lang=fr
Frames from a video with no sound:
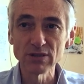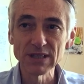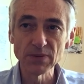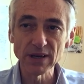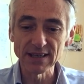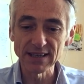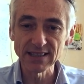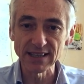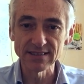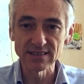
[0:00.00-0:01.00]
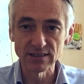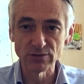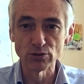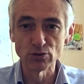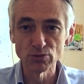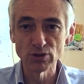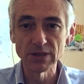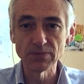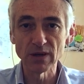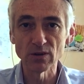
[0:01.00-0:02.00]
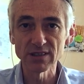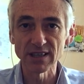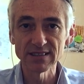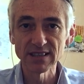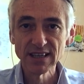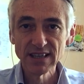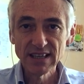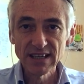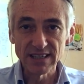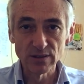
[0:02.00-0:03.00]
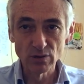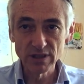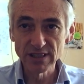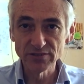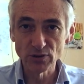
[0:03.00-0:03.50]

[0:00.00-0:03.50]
de départs à la retraite, de volumes de départs en retraite. Et donc, il est